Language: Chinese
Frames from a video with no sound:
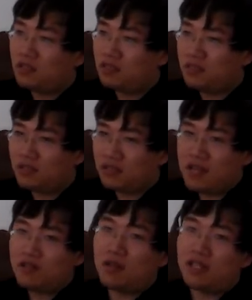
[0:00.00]

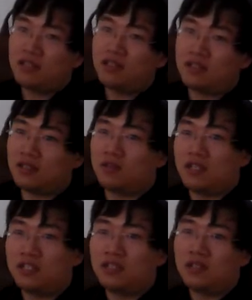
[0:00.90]
三传弟子的学
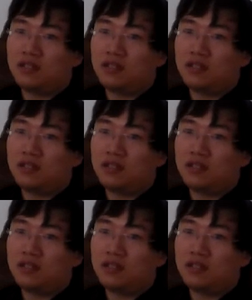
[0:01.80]
生，